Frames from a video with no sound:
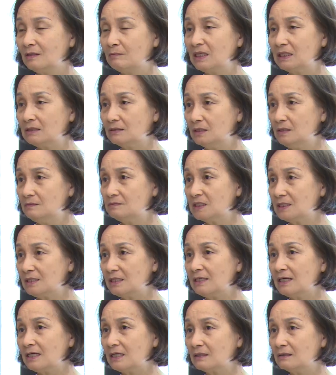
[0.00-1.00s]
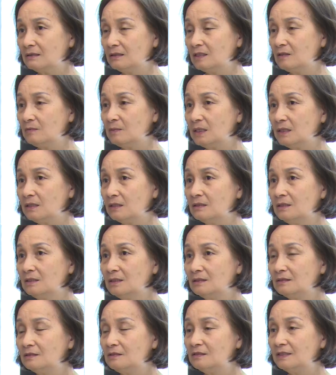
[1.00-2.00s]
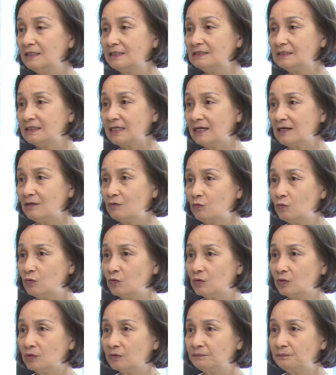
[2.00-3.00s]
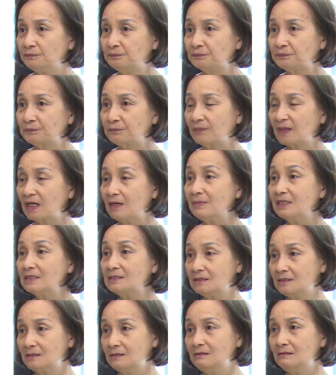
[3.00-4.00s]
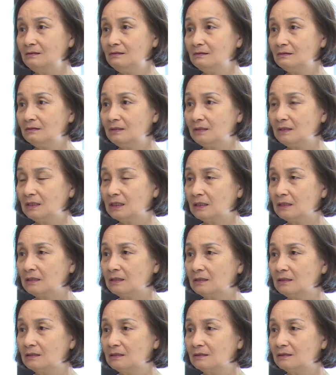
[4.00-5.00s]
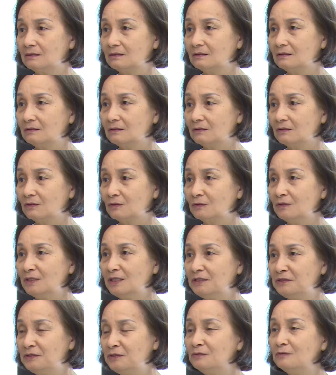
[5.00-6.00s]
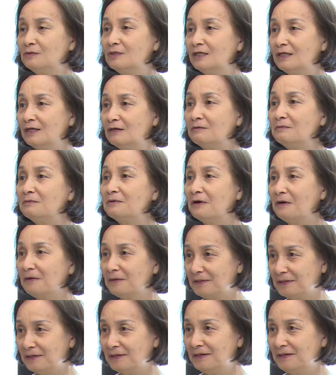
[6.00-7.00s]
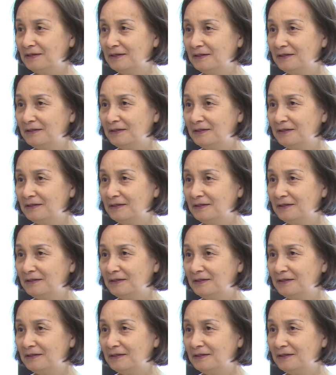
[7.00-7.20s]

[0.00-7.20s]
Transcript: Bệnh tim rất là nặng, nếu mà như đánh giá của các bác sĩ thì là có thể nhiều người đã không còn nữa.